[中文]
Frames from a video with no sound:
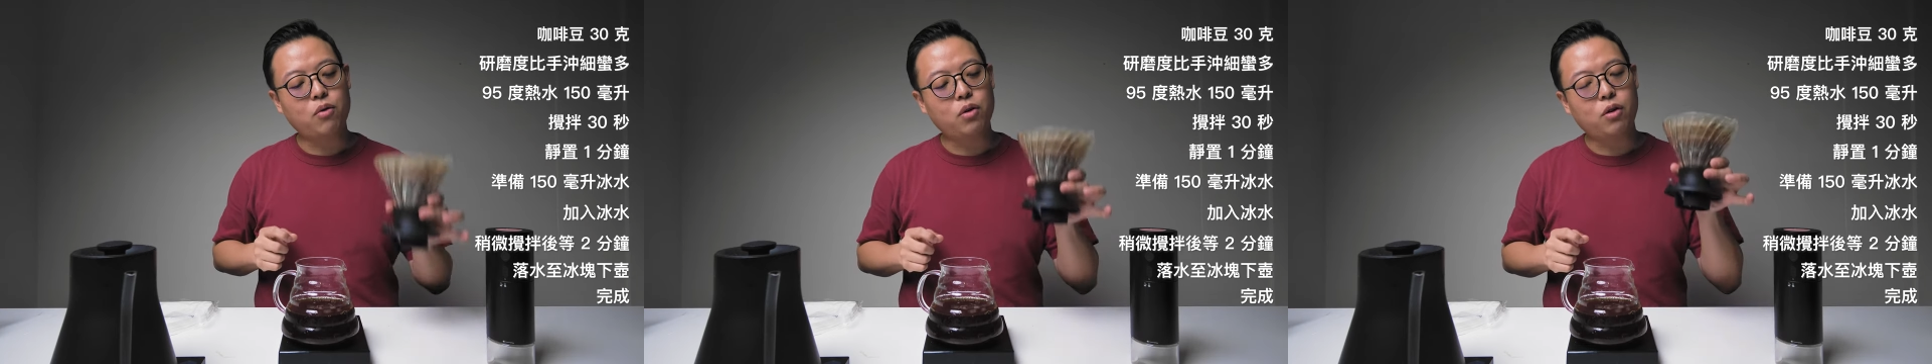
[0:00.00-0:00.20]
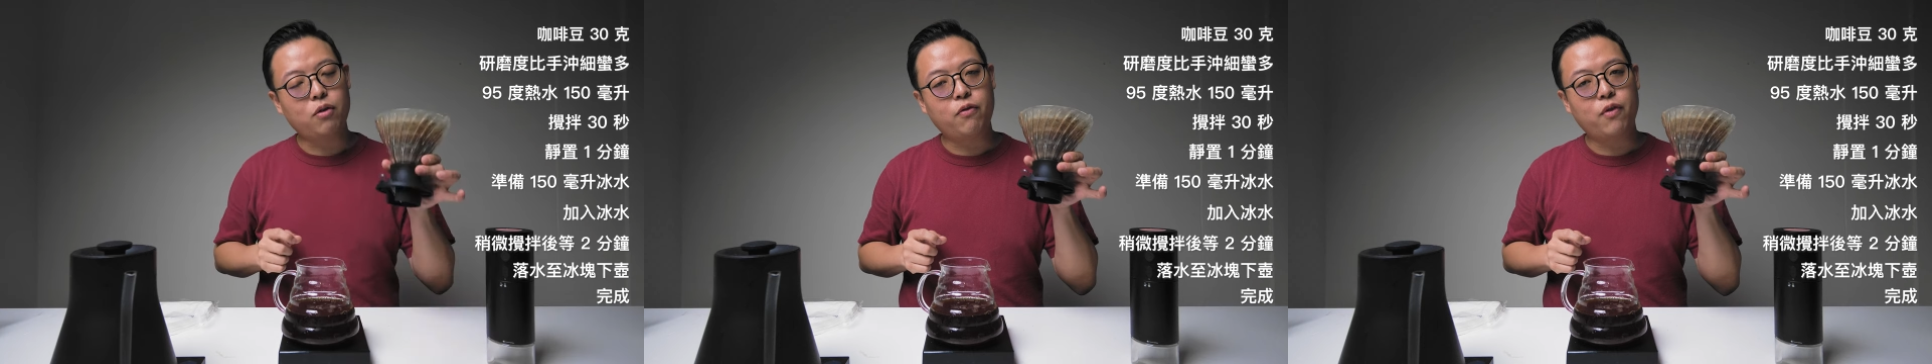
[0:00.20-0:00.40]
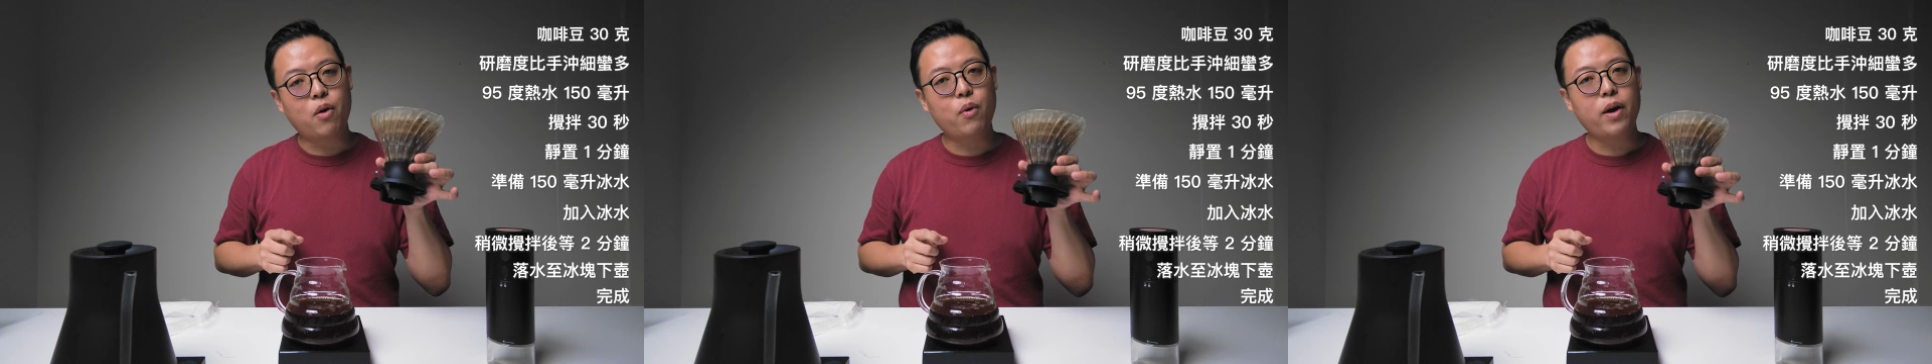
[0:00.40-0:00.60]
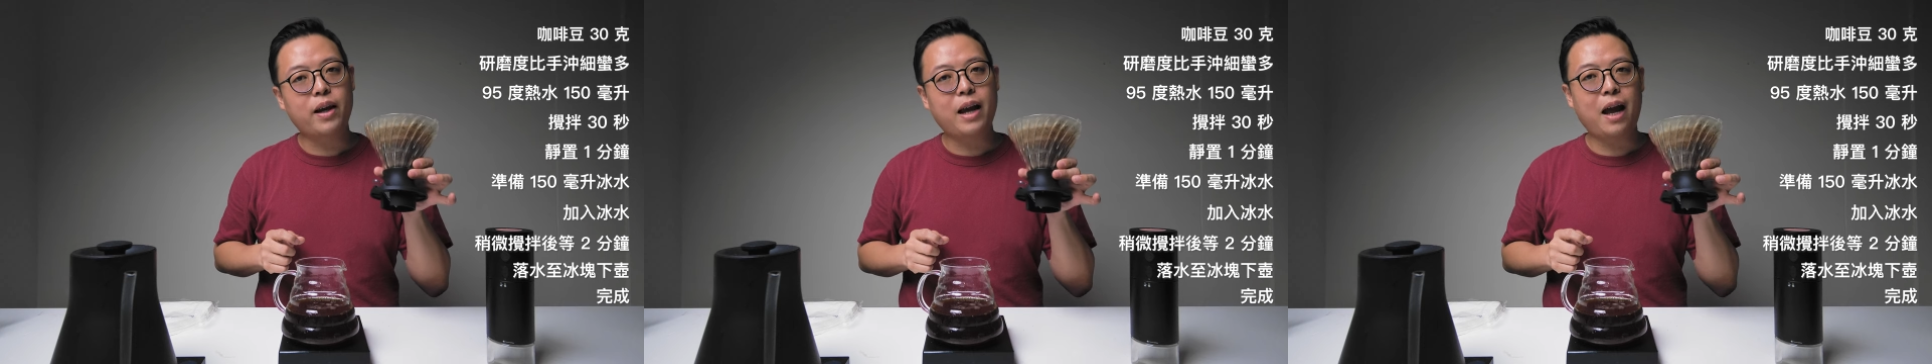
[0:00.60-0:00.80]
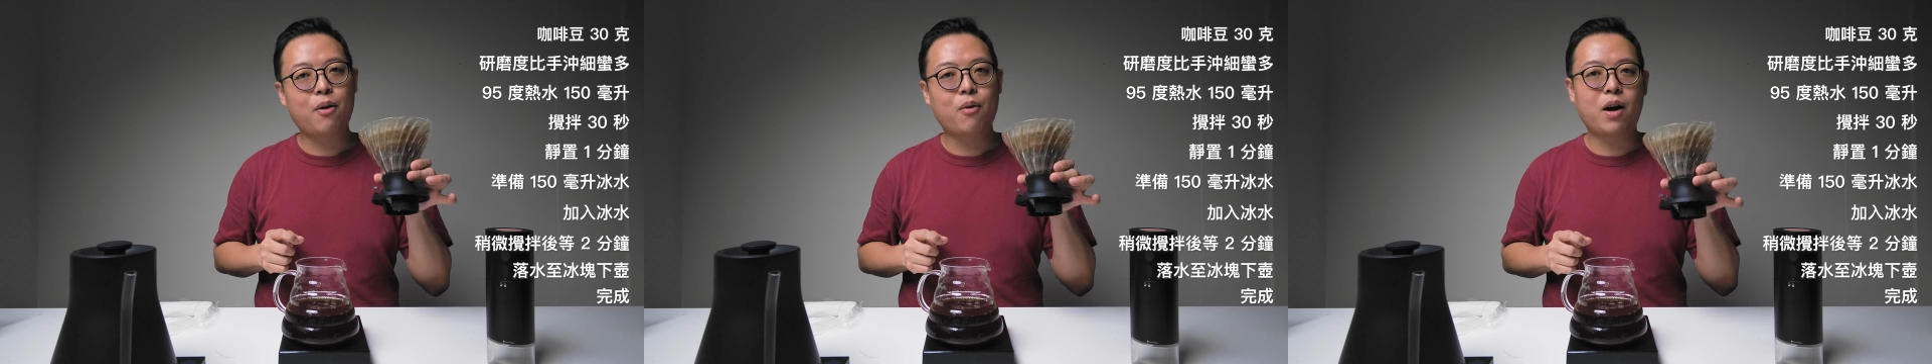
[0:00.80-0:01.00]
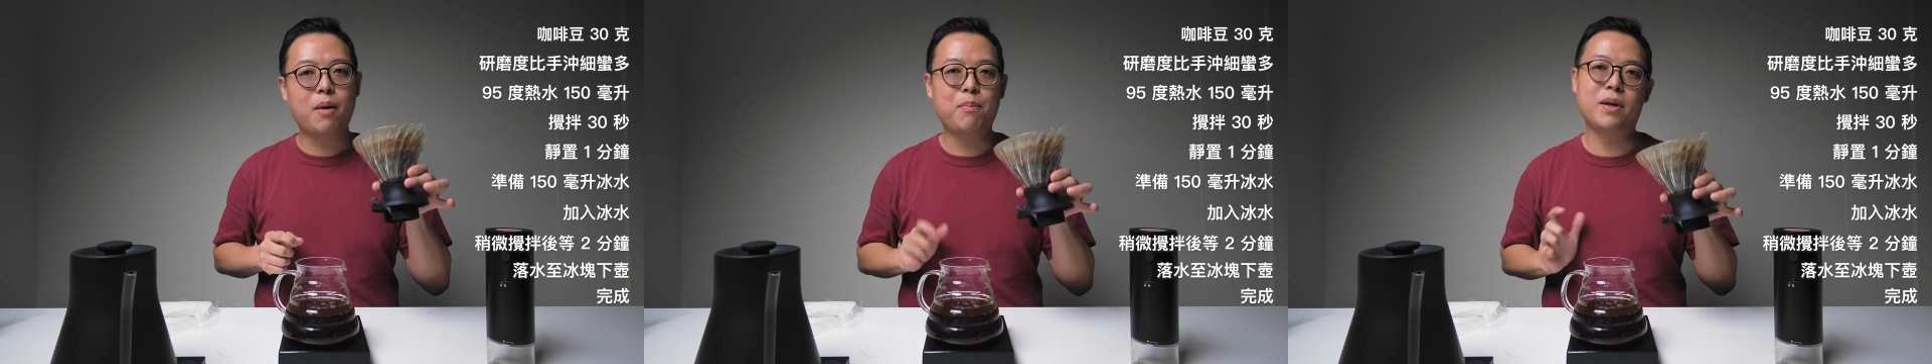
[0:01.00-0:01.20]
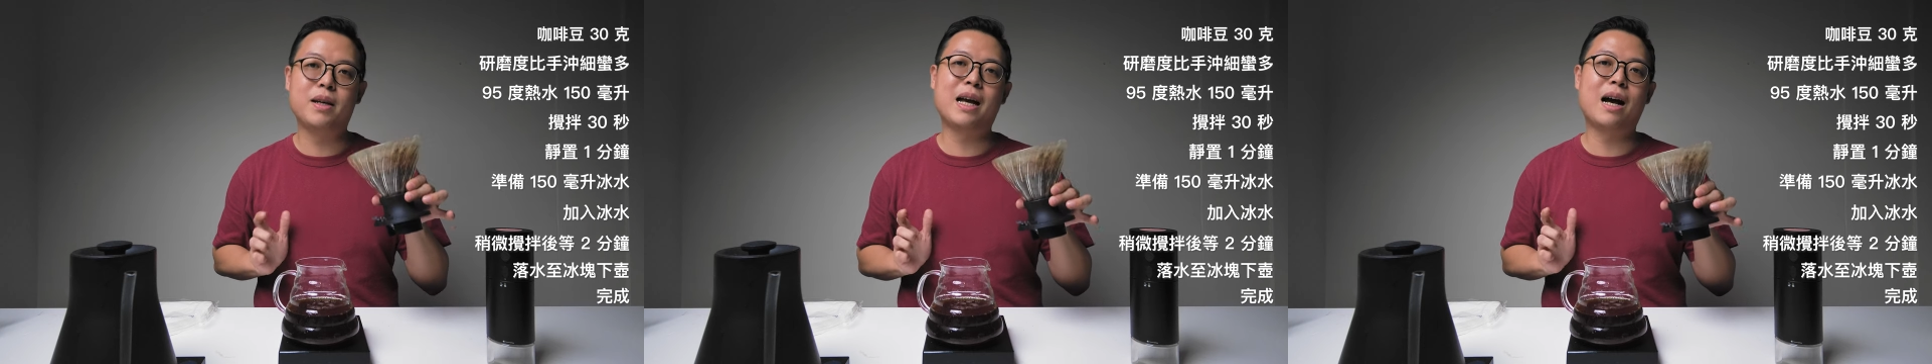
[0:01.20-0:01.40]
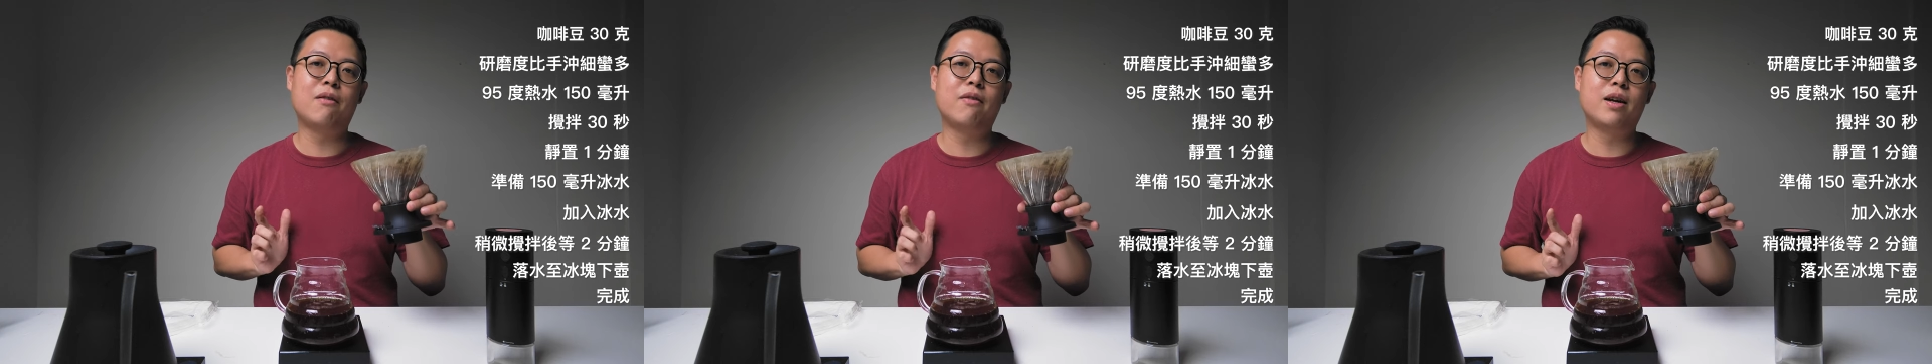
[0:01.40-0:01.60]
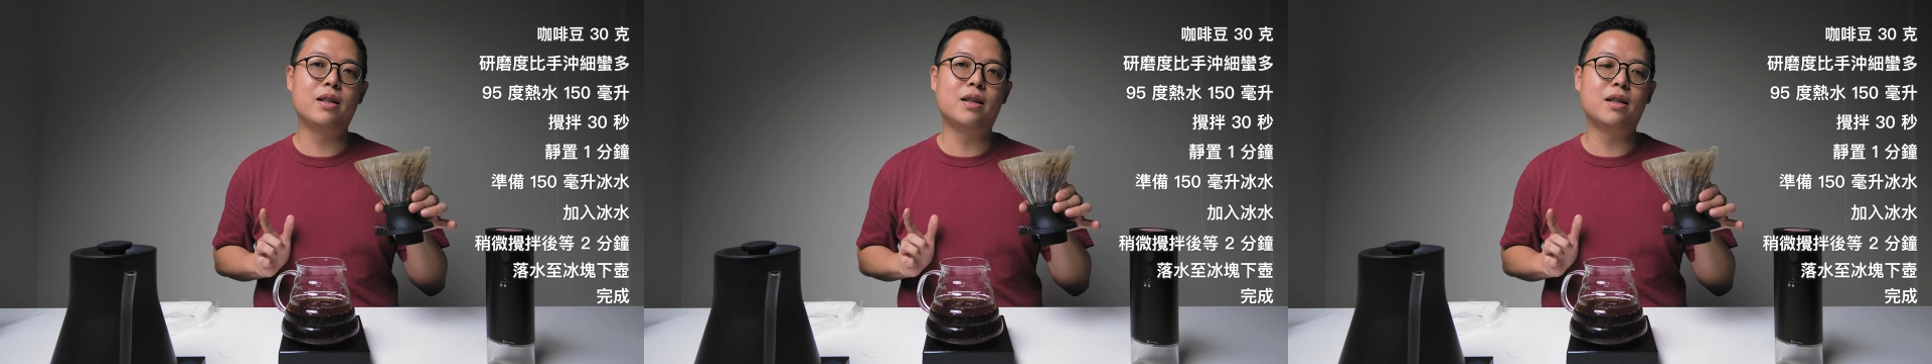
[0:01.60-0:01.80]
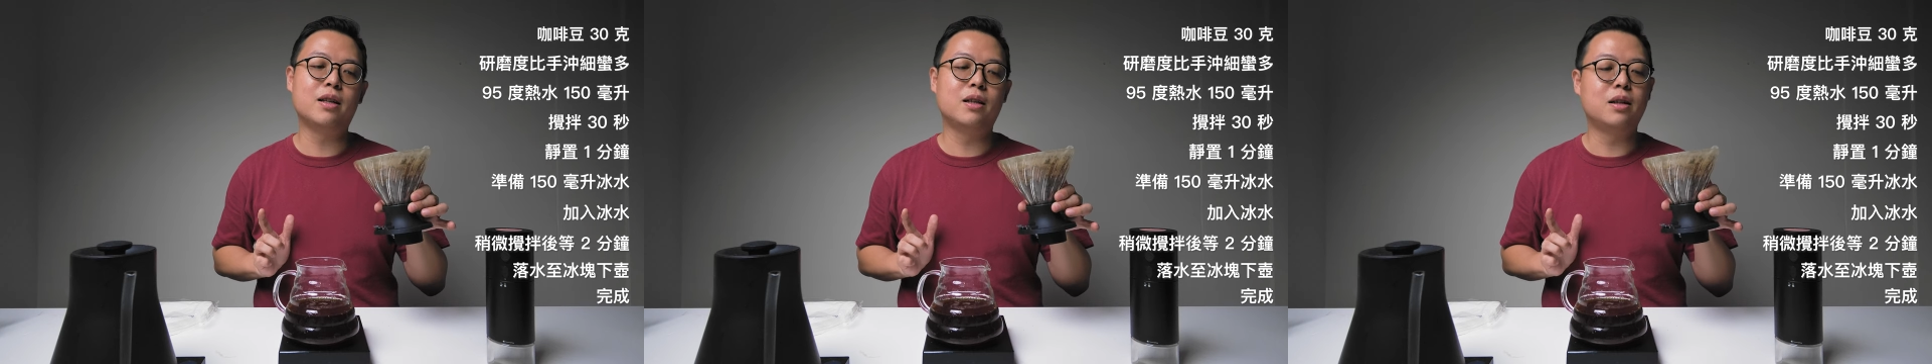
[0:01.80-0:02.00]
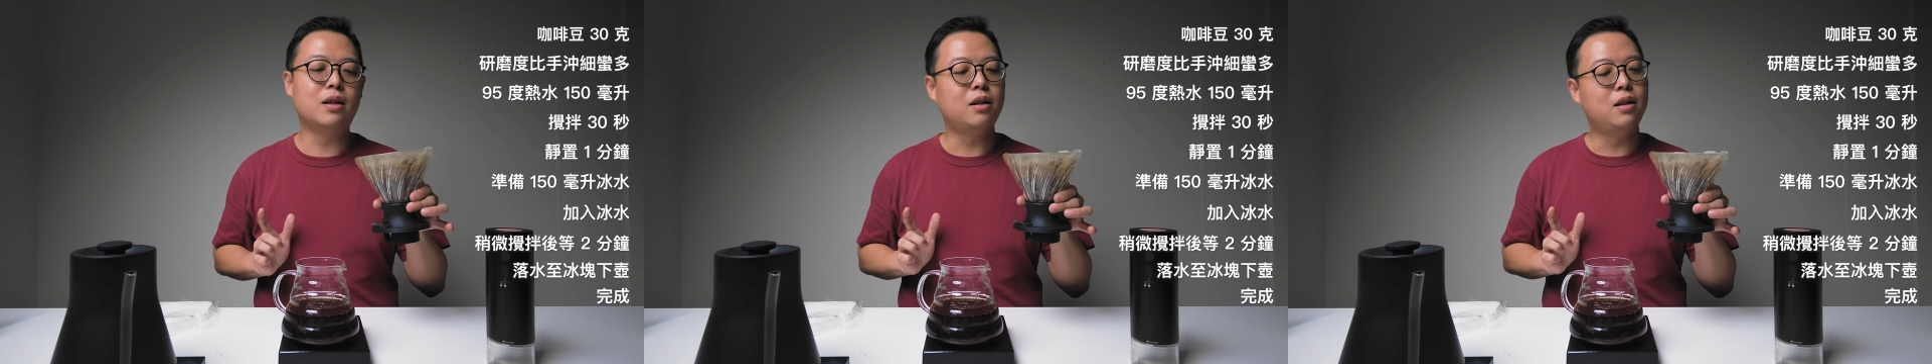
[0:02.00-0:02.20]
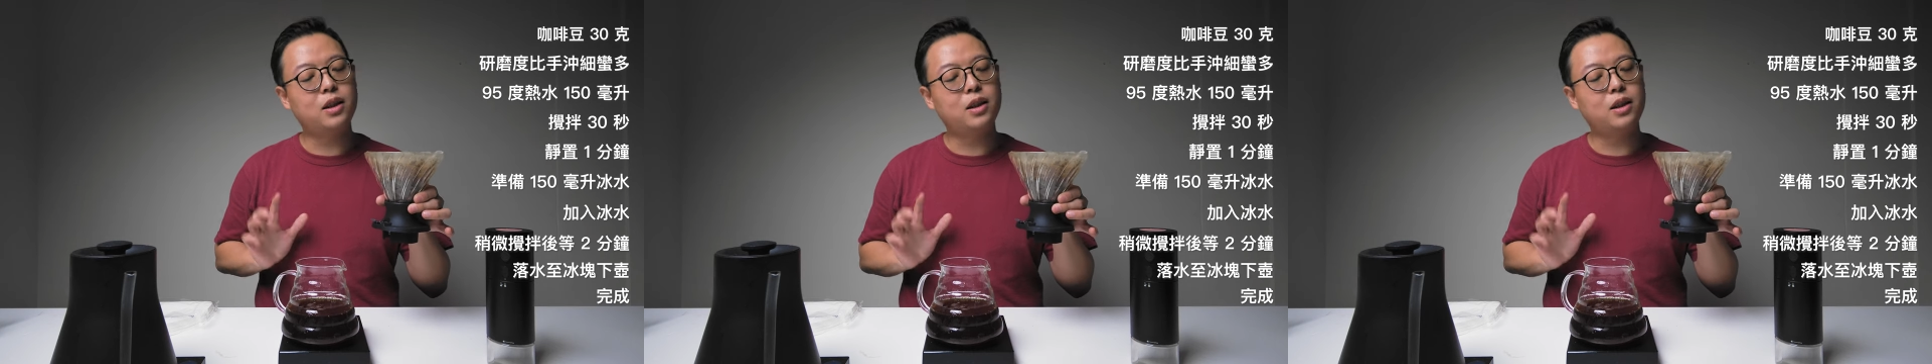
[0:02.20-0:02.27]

于风味开关冰咖啡的